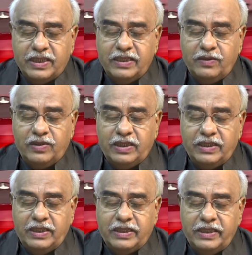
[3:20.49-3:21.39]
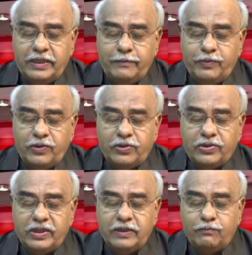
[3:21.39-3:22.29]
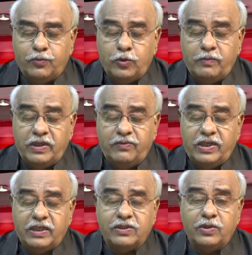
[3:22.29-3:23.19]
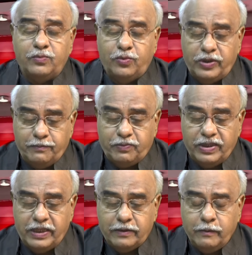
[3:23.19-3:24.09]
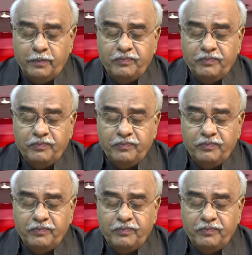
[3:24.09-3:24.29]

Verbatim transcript: జగన్ను కాదని టీడీపీలో చేరిన భూమా వారసులు ఓడిపోయారు